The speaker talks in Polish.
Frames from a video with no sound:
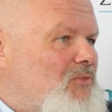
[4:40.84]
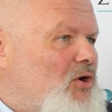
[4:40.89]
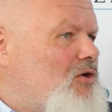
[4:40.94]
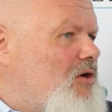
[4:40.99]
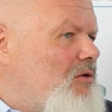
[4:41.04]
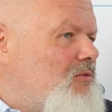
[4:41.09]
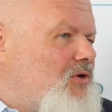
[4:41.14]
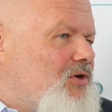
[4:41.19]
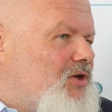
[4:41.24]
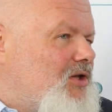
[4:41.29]

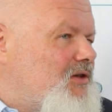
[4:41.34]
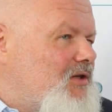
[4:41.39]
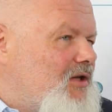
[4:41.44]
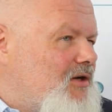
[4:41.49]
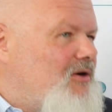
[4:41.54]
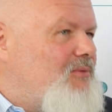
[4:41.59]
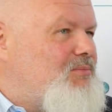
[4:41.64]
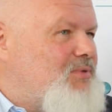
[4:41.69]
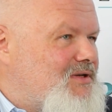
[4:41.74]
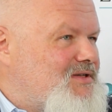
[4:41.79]
około
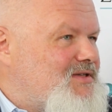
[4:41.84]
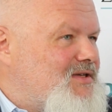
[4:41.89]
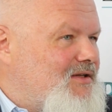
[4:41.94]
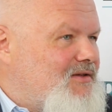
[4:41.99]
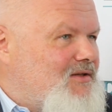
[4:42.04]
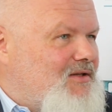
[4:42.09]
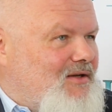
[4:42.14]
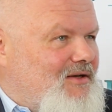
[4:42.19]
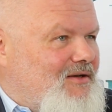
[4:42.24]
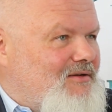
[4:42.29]
1%,
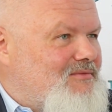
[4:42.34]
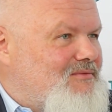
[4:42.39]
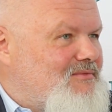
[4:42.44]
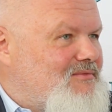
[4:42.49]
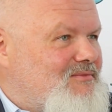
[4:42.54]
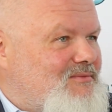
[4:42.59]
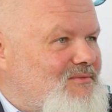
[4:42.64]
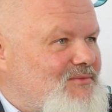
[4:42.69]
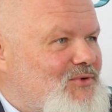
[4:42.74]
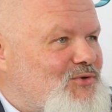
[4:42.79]

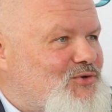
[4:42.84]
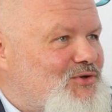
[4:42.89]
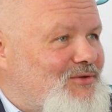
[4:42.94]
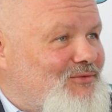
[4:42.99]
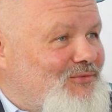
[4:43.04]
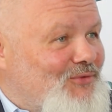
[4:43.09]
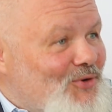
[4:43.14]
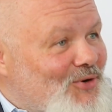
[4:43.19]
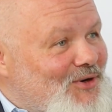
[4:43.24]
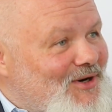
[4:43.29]
może
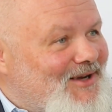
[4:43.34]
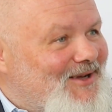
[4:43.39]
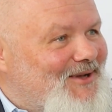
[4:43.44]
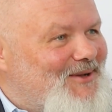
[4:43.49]
dwóch.